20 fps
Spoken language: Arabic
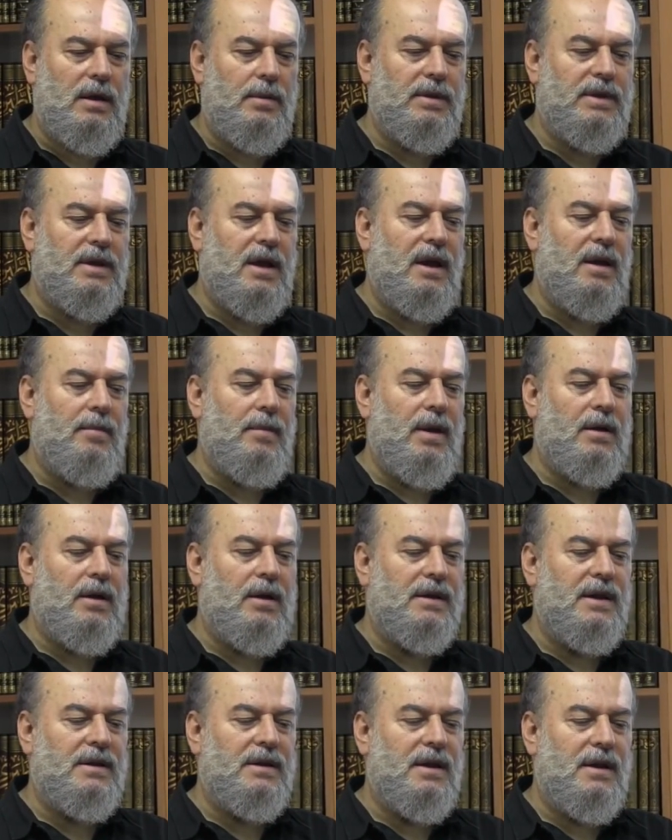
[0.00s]
احنا بنتكلم عن
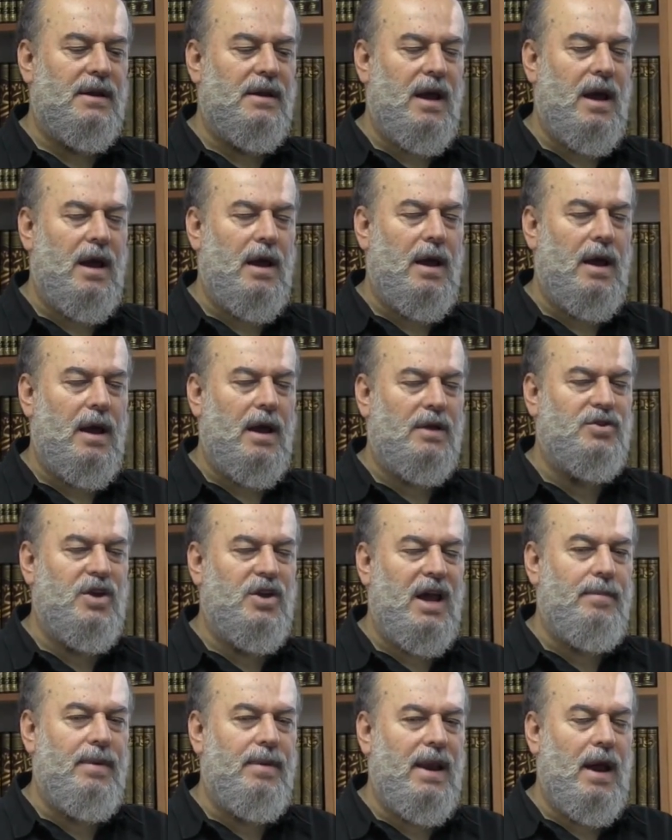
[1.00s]
قضيه
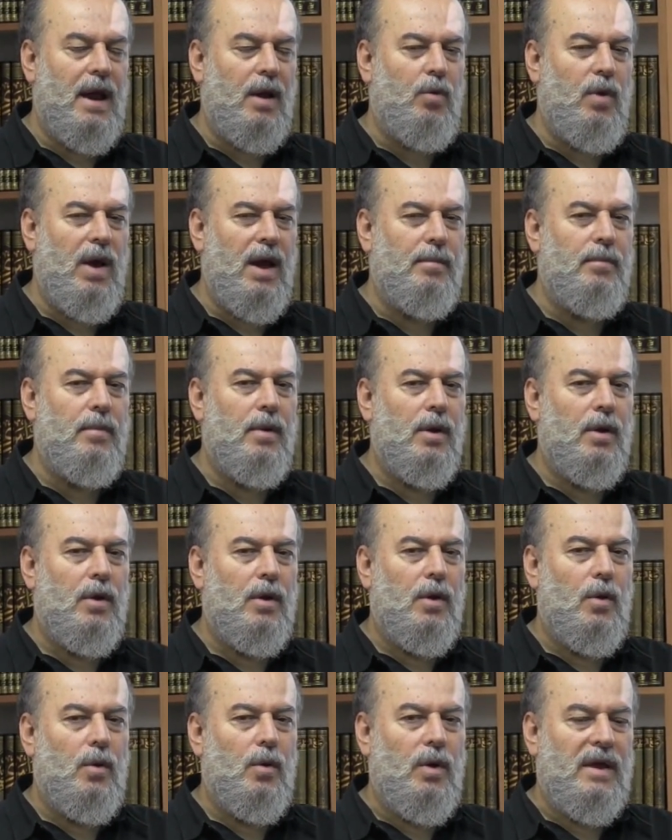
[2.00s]
عجائب الاعوام
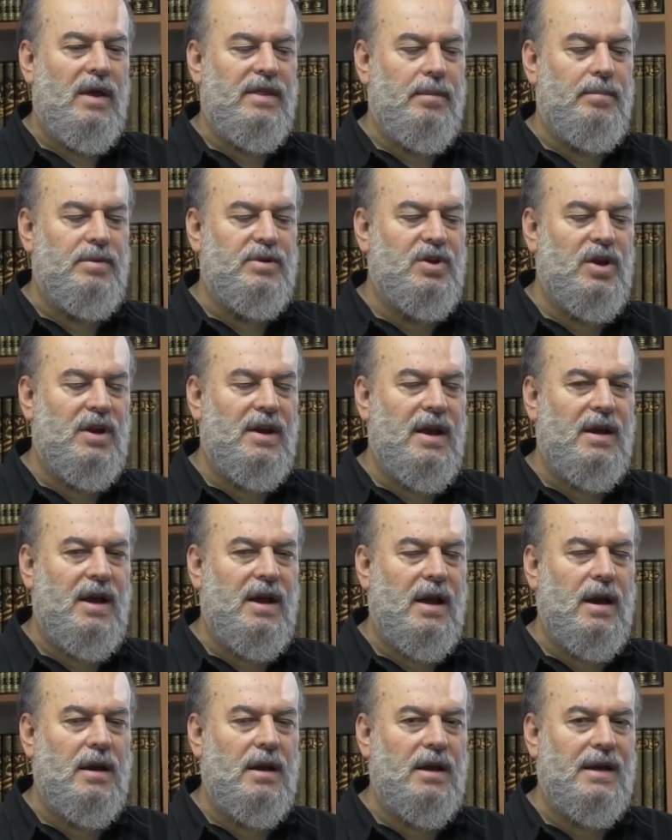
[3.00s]
وهذا بشير
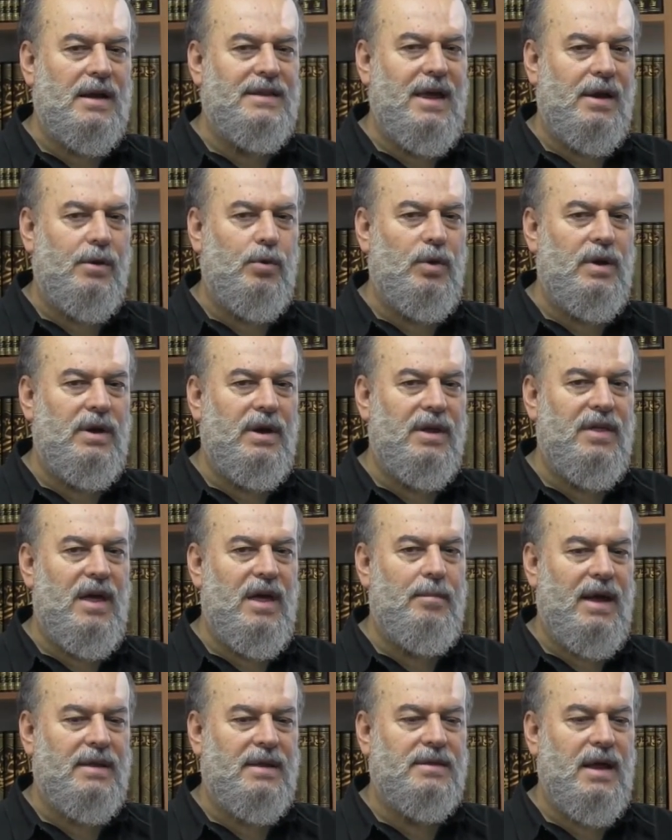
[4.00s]
لك على القدر
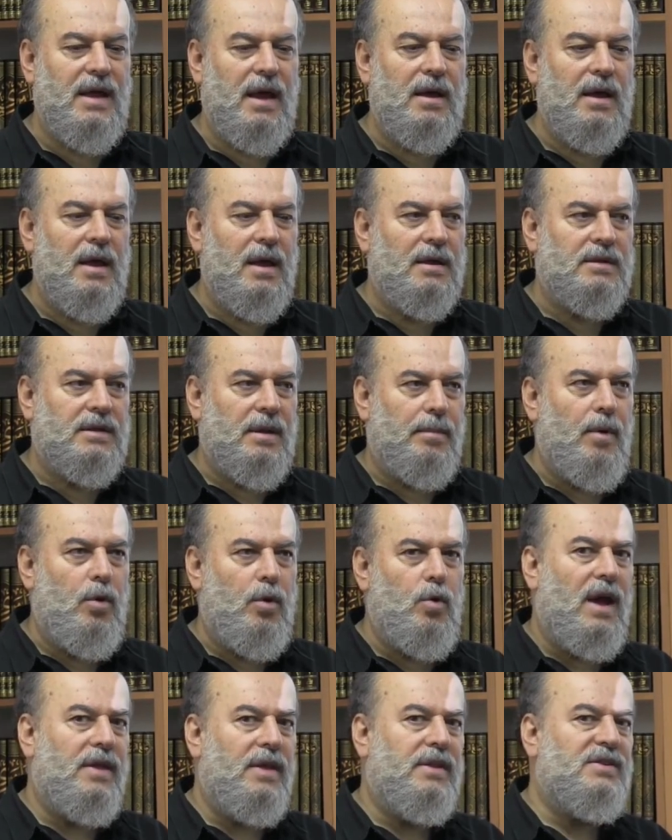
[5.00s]
والنظام حتى طب ما
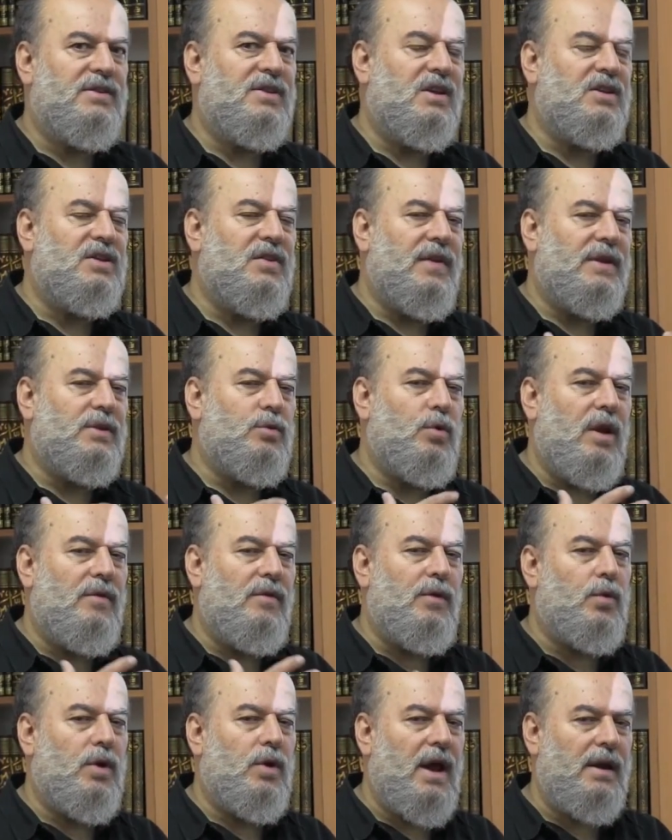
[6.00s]
هو هذه استكشافات كلها
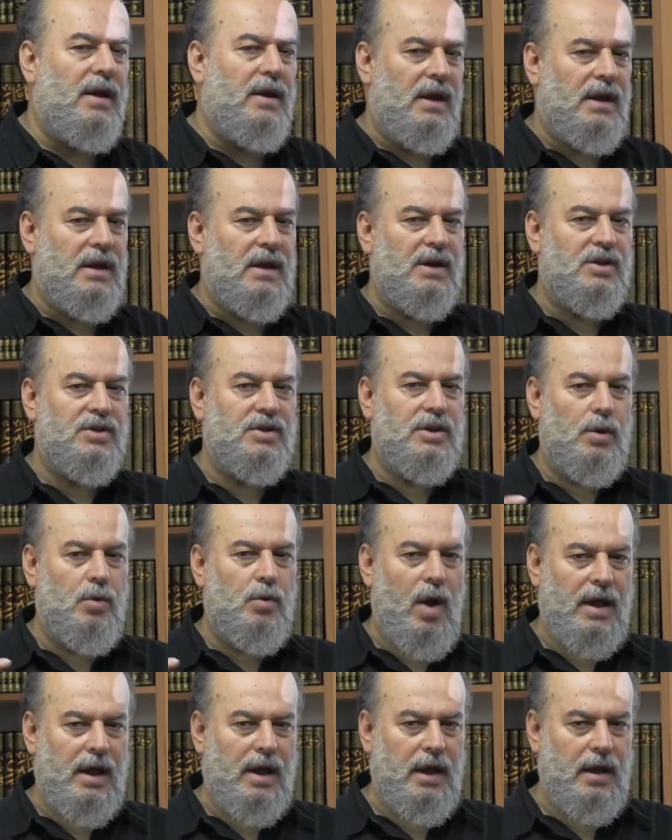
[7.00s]
في القران احنا نجد
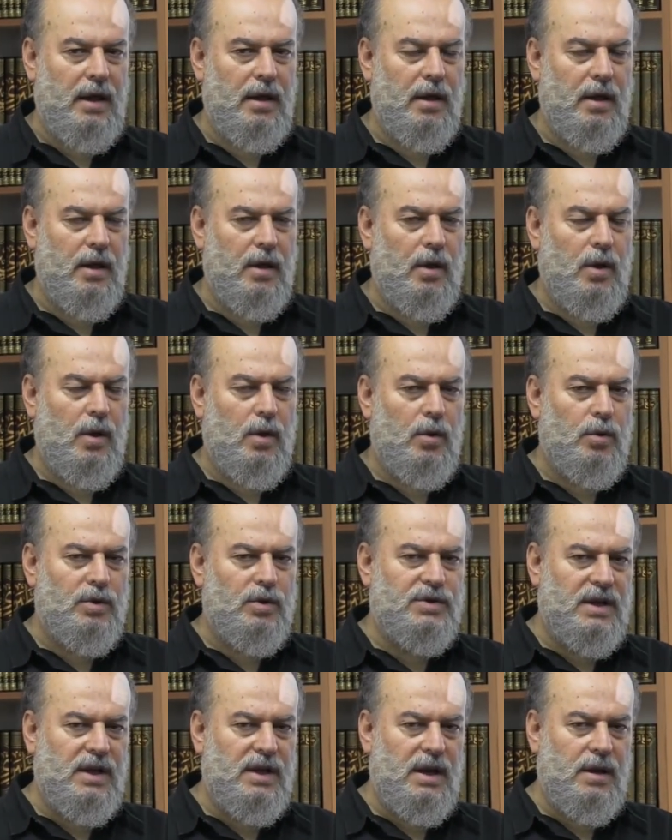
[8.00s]
الواقع
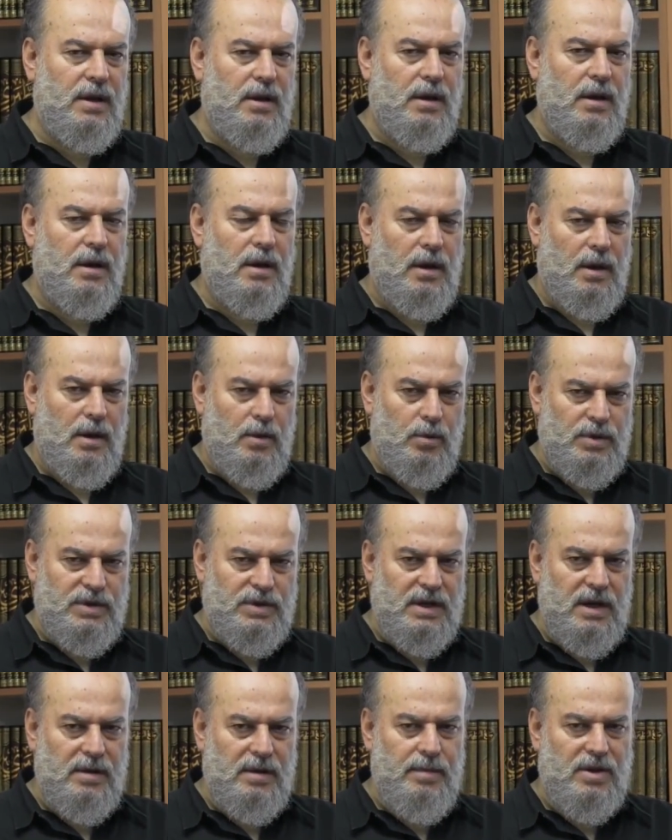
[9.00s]
والسنين
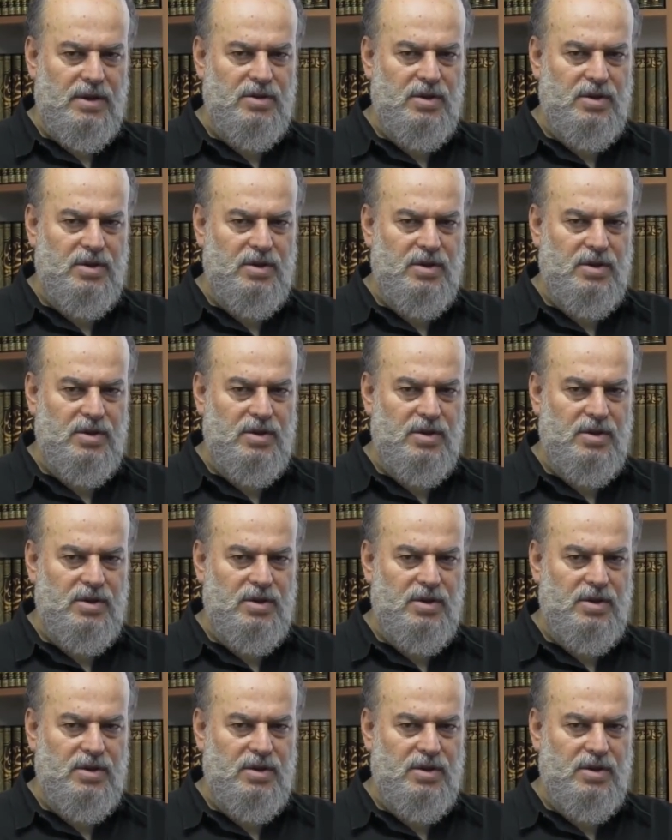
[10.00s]
والسنين